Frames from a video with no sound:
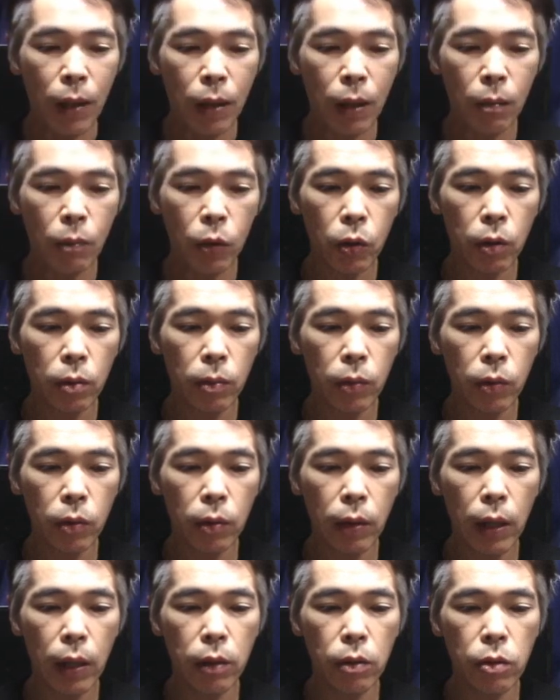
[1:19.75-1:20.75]
でもとも
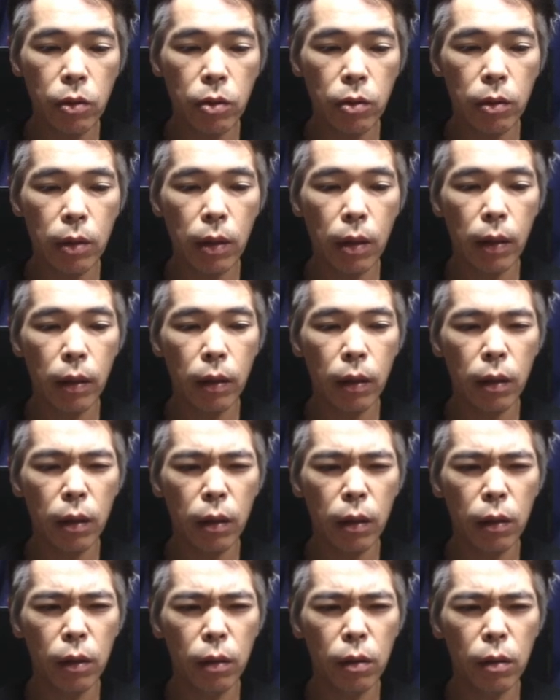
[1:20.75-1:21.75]
と彼女は、
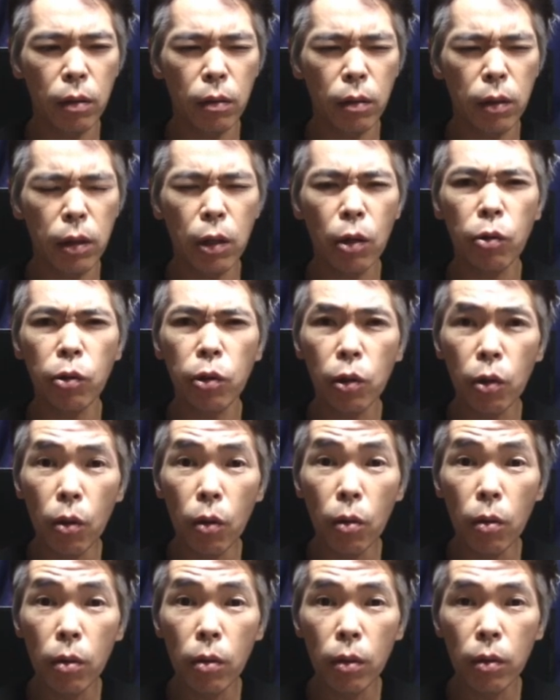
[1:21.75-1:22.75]
えー、
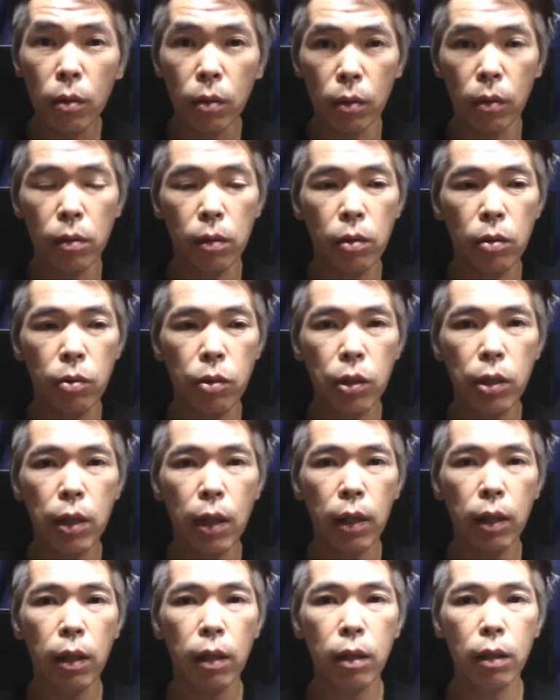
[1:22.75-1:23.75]
ニコニコ、うん、そっち
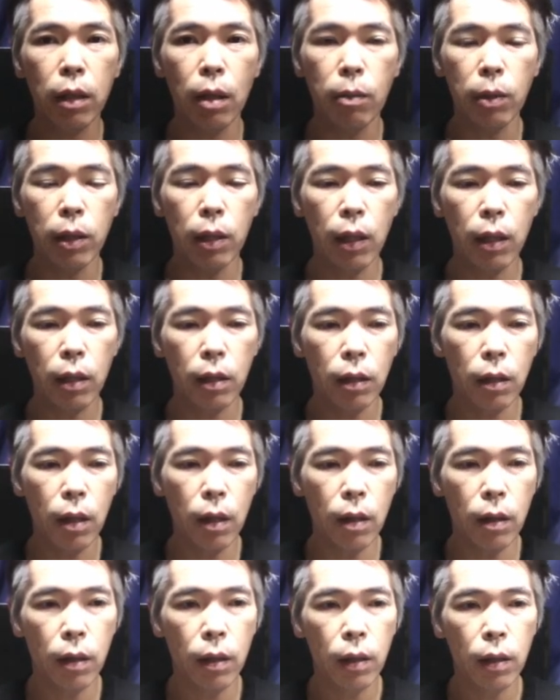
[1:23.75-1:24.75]
派だったみたいん
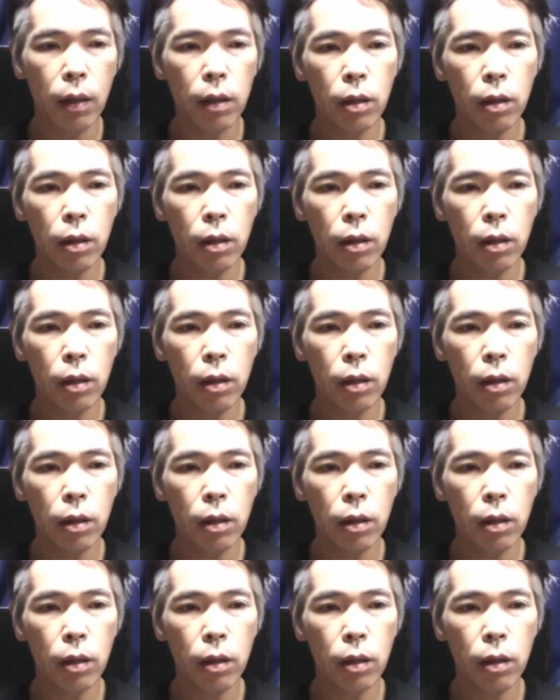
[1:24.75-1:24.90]
で、